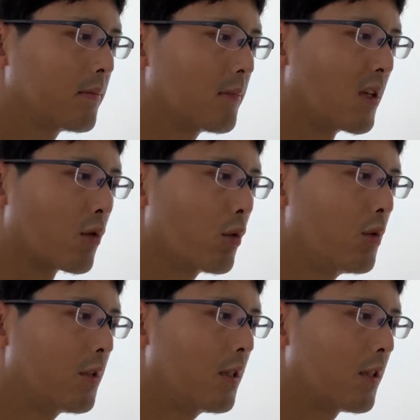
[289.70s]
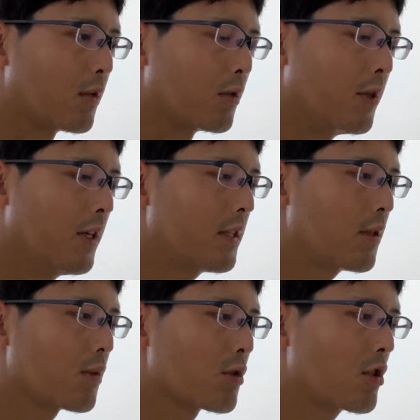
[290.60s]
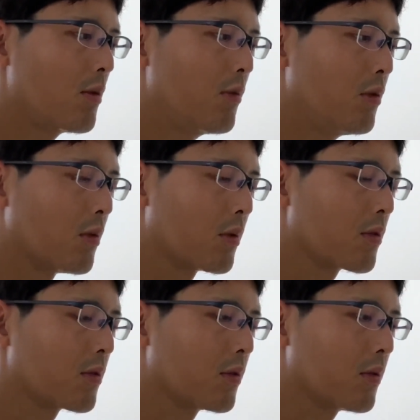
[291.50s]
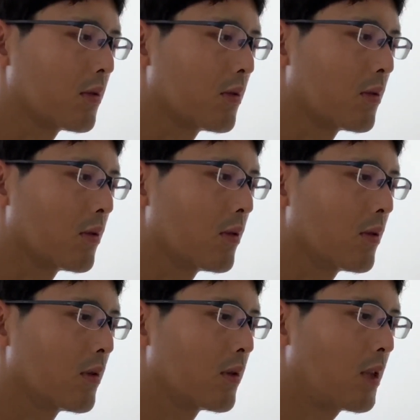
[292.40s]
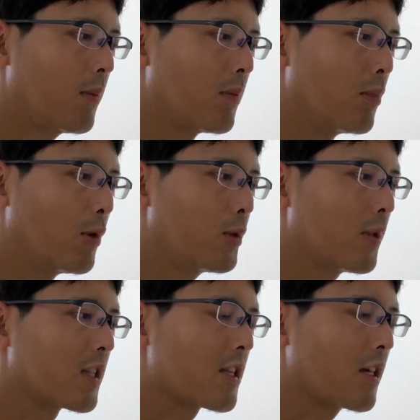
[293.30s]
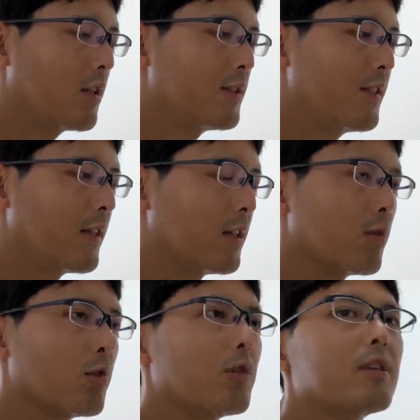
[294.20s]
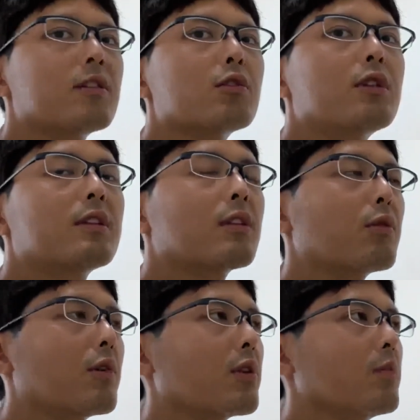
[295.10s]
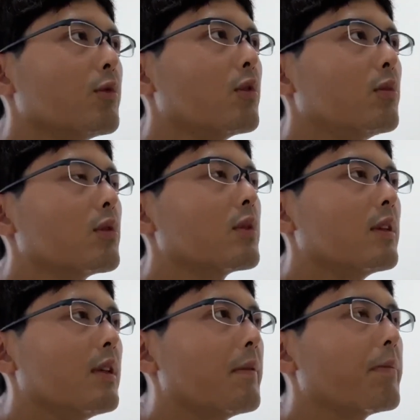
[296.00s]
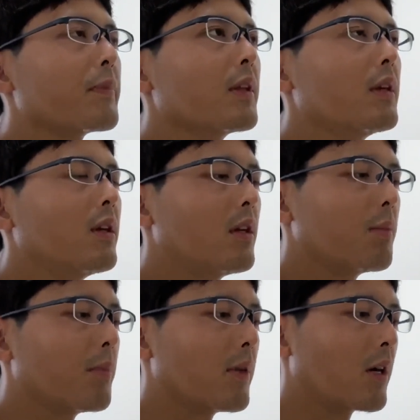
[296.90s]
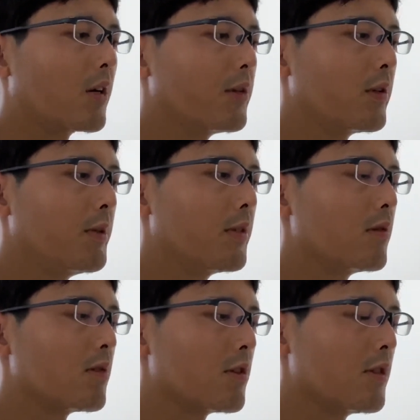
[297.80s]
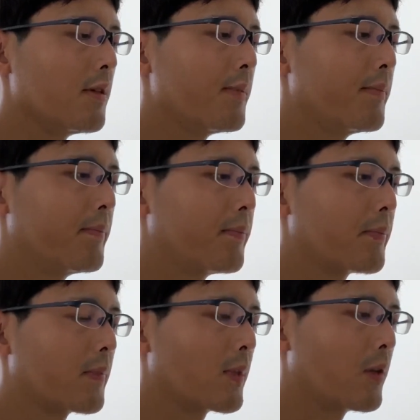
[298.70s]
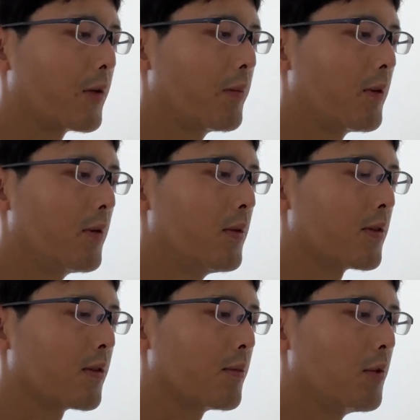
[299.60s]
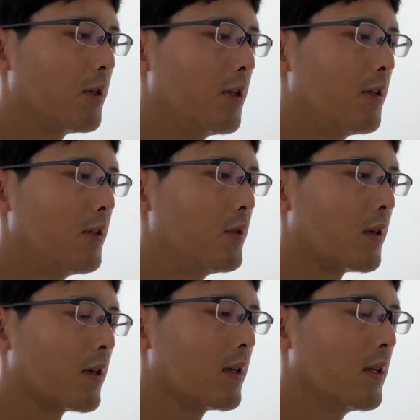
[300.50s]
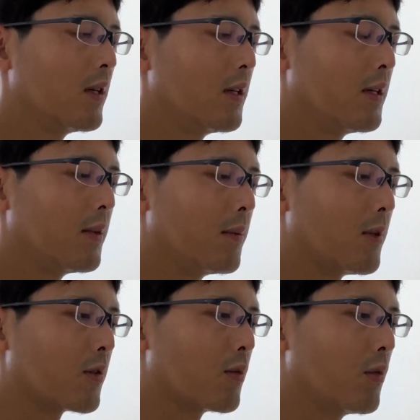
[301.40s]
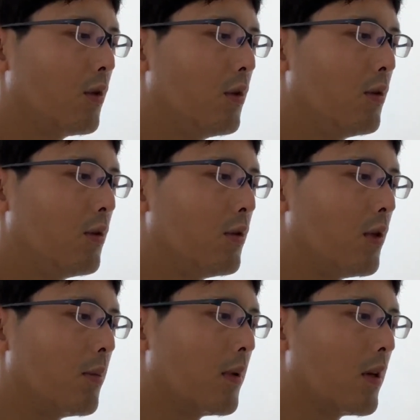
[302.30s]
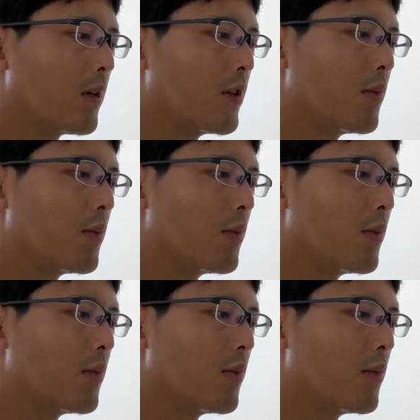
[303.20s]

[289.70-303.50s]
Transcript: あそういう方々と出会ったとしてもその多分僕とは違う世界の住人住人だろうなと思って。まあ、軽く見てるしあの、まあ、要はその病気っていうのは、まあ、そういうふうに、まあ、地